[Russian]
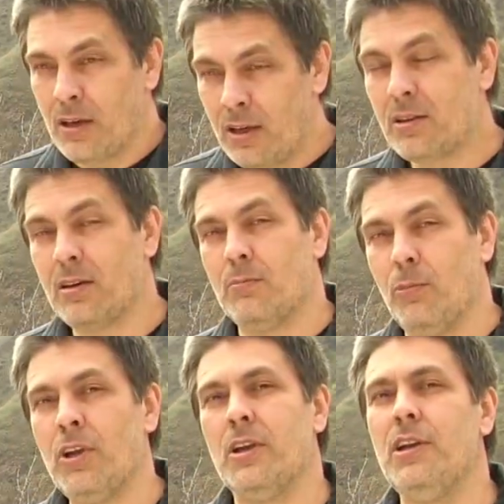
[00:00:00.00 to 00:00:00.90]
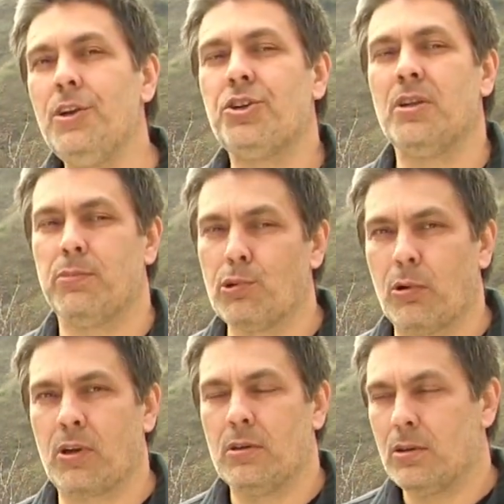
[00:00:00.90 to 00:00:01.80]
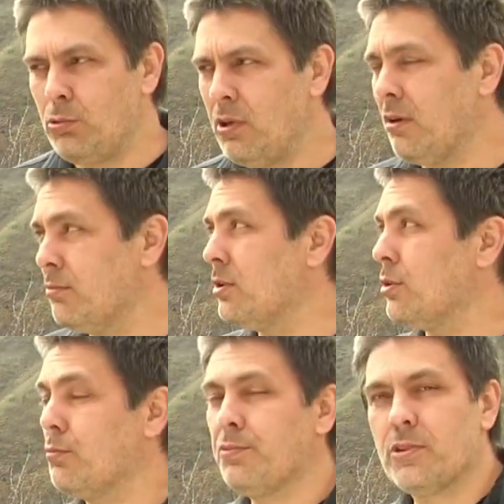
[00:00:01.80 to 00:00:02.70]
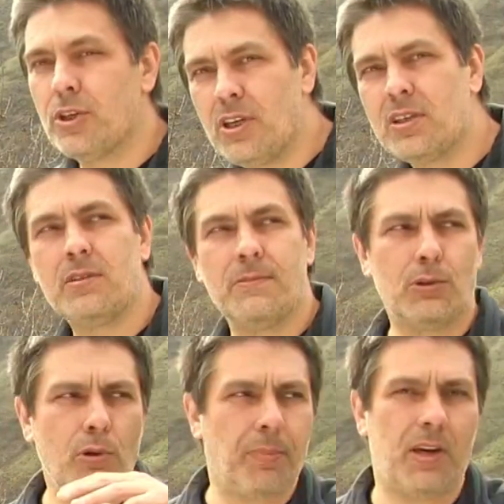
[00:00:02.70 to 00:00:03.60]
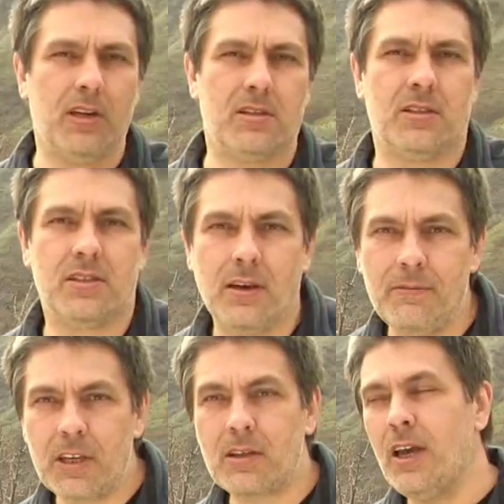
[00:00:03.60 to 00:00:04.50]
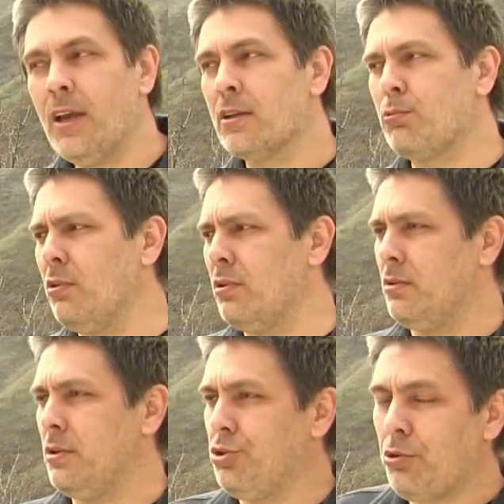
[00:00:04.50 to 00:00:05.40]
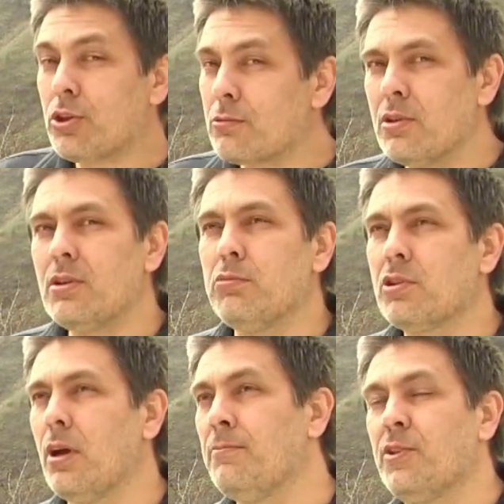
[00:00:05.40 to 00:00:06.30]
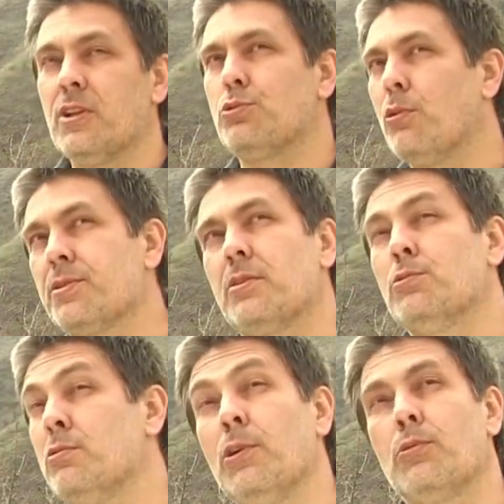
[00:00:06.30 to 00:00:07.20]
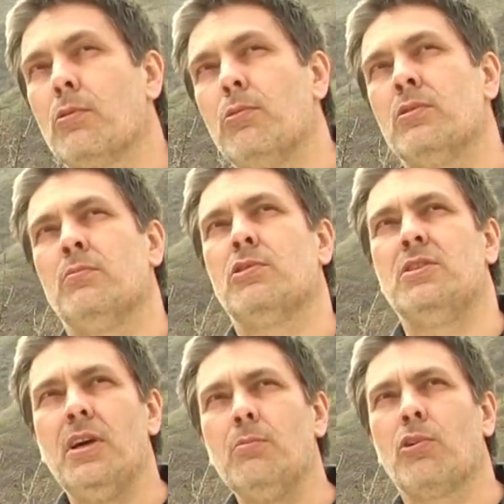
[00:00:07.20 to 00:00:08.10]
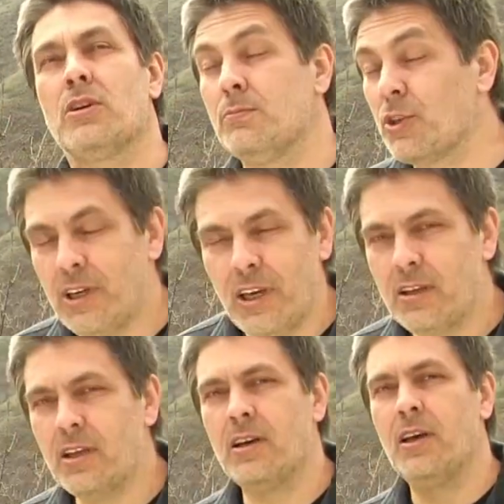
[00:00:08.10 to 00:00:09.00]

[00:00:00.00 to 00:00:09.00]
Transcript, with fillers: Это мой личный блог. То я выложу путешествие, то полезный совет, то еще что-нибудь там, философскую свою какую-нибудь тему, размышления.